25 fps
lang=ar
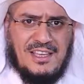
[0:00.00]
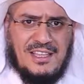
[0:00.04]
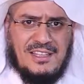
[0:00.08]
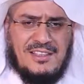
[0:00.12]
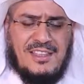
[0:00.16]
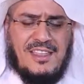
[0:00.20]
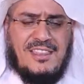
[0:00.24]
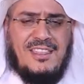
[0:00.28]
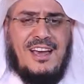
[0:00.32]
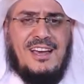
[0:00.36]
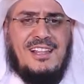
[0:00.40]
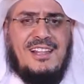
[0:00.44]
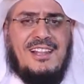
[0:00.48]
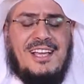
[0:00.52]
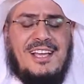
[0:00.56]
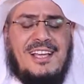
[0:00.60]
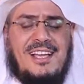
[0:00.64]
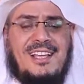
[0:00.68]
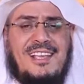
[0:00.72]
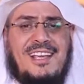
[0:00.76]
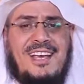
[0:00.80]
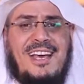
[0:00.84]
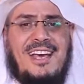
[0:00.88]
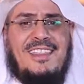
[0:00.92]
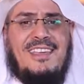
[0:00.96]
اتضحت
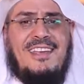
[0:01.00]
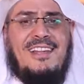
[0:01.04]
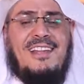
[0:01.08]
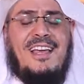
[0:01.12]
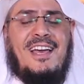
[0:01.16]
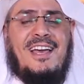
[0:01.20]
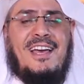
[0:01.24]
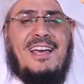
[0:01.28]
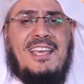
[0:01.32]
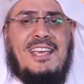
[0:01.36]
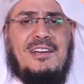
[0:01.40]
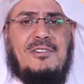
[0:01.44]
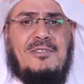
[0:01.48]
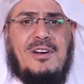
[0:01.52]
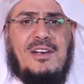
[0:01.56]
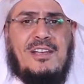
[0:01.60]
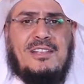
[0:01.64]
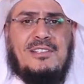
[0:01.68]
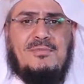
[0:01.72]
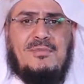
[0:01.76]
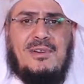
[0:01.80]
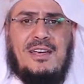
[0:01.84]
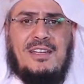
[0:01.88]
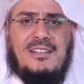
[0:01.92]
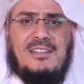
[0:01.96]
لك هذه الآية
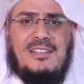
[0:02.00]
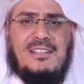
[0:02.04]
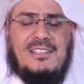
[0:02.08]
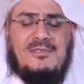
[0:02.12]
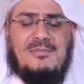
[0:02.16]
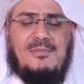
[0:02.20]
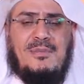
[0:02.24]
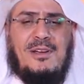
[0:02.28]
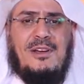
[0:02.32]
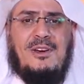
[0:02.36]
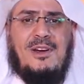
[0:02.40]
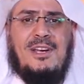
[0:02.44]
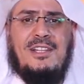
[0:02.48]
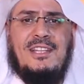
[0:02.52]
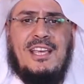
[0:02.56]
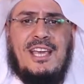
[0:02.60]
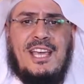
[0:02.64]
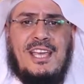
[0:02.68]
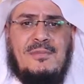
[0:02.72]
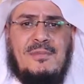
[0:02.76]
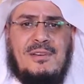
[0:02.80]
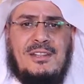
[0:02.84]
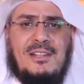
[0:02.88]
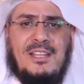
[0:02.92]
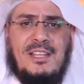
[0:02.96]
وأصبحت تسمعها
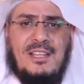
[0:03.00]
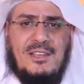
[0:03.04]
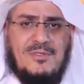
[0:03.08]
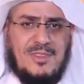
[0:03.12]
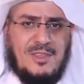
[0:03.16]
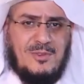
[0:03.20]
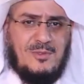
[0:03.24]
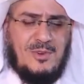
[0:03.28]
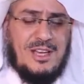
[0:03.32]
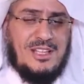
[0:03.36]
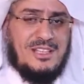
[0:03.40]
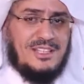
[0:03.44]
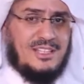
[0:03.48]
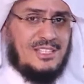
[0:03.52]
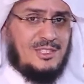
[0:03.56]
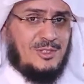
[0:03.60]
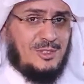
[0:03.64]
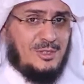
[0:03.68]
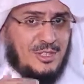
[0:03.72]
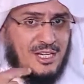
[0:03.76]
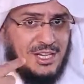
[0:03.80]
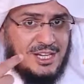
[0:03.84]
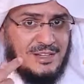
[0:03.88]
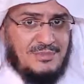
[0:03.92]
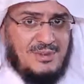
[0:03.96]
دائما وأنت
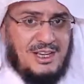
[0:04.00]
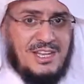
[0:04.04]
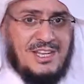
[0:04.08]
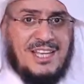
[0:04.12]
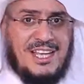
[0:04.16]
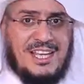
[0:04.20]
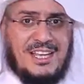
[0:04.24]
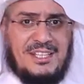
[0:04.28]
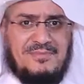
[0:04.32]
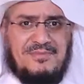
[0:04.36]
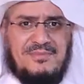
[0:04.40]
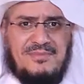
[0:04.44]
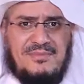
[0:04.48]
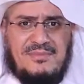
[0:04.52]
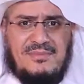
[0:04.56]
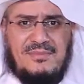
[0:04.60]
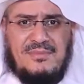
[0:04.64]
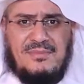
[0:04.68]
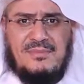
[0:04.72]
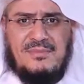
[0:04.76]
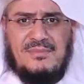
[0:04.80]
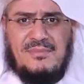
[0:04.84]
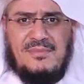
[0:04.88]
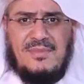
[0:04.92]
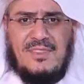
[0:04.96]
تدرك معناها
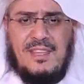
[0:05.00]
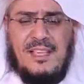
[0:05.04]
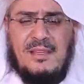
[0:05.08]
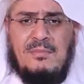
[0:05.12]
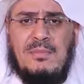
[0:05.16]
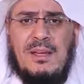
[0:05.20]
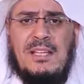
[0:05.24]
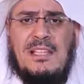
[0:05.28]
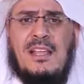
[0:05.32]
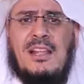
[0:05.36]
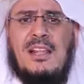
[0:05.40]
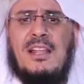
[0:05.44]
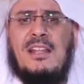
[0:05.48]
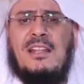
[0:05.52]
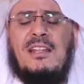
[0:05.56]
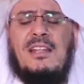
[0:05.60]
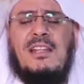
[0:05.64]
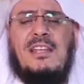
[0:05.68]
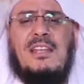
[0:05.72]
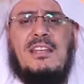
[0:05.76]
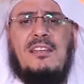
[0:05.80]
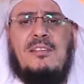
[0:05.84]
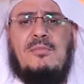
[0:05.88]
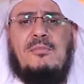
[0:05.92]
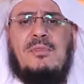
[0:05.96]
بدلا
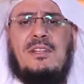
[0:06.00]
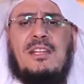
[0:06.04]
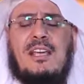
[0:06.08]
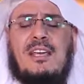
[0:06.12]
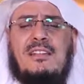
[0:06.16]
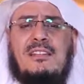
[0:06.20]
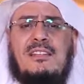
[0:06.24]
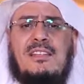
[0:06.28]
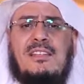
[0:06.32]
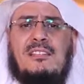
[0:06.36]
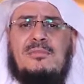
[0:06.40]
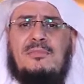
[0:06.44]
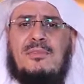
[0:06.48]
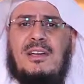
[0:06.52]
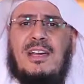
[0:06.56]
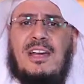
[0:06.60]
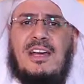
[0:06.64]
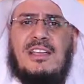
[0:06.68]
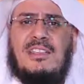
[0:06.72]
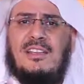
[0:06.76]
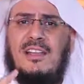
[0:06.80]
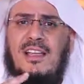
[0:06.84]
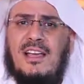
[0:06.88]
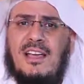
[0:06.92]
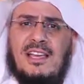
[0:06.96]
من أن تسمع
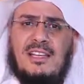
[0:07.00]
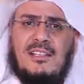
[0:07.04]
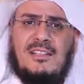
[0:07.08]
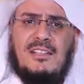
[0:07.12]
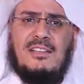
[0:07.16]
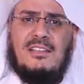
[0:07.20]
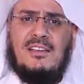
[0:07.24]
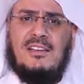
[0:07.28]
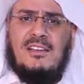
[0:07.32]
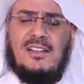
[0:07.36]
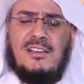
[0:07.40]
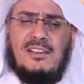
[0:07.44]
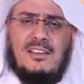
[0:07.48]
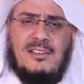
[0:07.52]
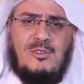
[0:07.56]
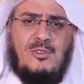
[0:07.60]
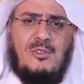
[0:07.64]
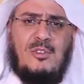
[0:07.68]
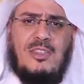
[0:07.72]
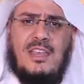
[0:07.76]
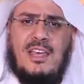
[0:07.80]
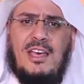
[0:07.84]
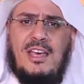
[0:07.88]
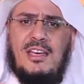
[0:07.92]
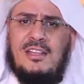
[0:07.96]
هذه الآية تتكرر
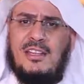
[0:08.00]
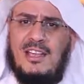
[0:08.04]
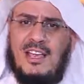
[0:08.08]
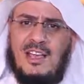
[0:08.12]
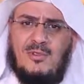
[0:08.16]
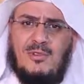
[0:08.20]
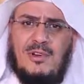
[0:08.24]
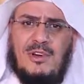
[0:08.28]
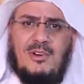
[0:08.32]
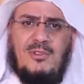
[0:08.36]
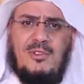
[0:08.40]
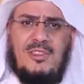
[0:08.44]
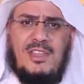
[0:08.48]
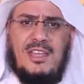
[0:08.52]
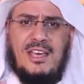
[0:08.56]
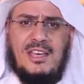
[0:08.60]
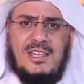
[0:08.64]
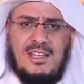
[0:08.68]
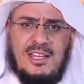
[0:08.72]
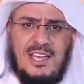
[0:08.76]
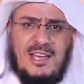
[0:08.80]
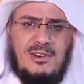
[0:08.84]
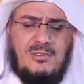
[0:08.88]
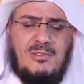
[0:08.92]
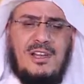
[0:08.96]
غثاء أحوى
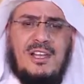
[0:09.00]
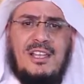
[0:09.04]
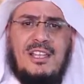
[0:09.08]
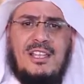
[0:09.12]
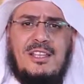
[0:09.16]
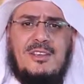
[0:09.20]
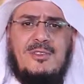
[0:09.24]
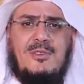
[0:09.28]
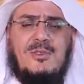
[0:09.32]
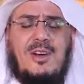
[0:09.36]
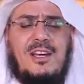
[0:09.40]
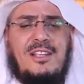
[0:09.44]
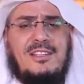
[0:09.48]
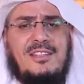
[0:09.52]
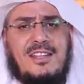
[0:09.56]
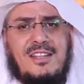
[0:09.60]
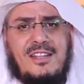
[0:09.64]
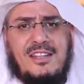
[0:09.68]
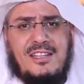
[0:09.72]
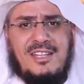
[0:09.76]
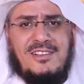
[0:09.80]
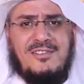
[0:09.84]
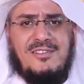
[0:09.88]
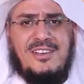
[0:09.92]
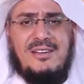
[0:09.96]
غثاء أحوى وأنت
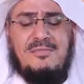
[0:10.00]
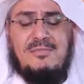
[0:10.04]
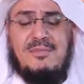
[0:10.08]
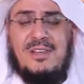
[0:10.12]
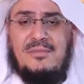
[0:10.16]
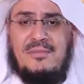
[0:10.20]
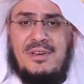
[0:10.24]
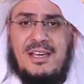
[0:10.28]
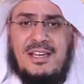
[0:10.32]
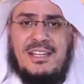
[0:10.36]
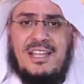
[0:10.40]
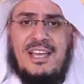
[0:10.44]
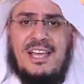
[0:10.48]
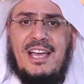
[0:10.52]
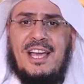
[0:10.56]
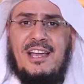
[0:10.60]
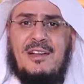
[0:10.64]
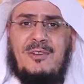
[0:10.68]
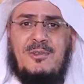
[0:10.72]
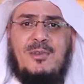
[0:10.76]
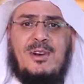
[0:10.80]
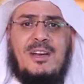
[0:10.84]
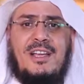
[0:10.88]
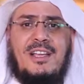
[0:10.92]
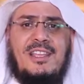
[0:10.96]
لا تفهم ما معنى
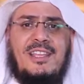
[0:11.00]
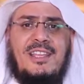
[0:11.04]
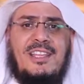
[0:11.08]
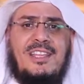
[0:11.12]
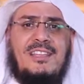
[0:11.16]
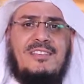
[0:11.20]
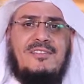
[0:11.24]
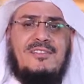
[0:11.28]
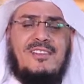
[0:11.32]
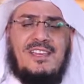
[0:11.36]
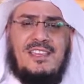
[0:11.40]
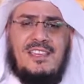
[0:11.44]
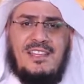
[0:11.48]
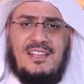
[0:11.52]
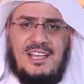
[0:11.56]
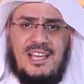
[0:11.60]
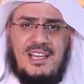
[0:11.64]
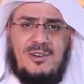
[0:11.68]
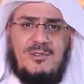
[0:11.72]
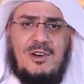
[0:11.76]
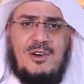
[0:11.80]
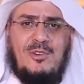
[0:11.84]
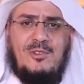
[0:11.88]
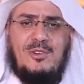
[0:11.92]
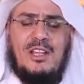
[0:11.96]
أحوى فإذا
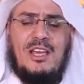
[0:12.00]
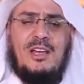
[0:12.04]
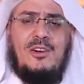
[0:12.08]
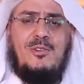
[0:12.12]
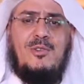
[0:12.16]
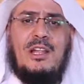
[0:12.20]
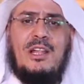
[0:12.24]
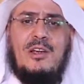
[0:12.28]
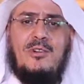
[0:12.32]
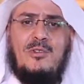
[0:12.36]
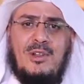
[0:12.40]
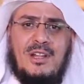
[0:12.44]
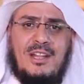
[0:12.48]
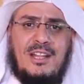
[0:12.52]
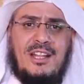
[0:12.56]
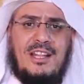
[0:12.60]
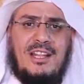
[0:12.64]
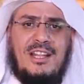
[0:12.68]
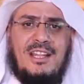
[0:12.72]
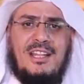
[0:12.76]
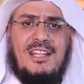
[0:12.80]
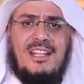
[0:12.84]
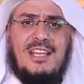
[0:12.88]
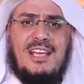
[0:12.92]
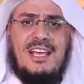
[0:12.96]
أحوى هنا هو لون
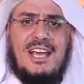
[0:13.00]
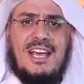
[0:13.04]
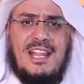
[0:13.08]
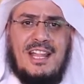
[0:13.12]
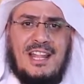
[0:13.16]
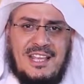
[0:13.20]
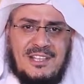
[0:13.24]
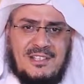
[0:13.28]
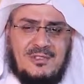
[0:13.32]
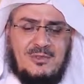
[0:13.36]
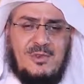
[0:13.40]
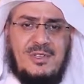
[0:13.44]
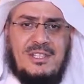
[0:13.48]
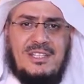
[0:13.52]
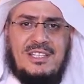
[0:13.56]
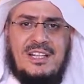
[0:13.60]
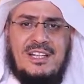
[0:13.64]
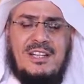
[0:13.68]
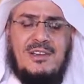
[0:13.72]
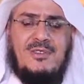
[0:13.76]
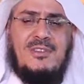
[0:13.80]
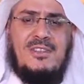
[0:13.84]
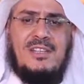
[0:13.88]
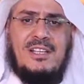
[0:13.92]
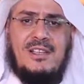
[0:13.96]
الأسود
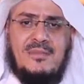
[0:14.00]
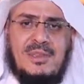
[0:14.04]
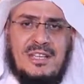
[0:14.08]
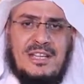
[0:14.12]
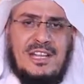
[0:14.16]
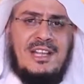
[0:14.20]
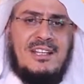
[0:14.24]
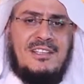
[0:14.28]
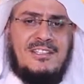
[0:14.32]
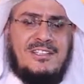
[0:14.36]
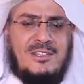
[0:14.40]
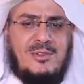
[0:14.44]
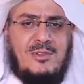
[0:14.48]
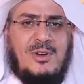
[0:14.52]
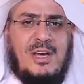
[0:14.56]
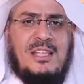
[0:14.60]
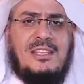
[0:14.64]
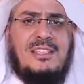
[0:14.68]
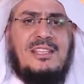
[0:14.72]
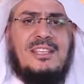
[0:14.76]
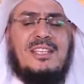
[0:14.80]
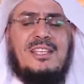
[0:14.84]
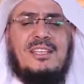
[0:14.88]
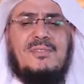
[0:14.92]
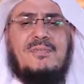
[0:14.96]
اللون يميل إلى
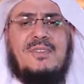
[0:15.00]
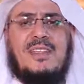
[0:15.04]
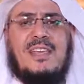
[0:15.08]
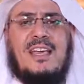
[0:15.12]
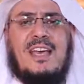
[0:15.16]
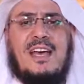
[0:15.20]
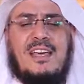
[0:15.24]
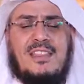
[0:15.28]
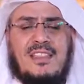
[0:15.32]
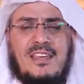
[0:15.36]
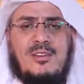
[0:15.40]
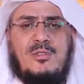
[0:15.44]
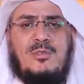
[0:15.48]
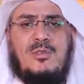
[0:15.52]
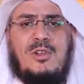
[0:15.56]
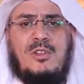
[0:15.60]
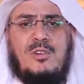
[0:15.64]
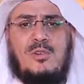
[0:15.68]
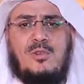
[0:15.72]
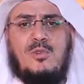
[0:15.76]
السواد هذا هو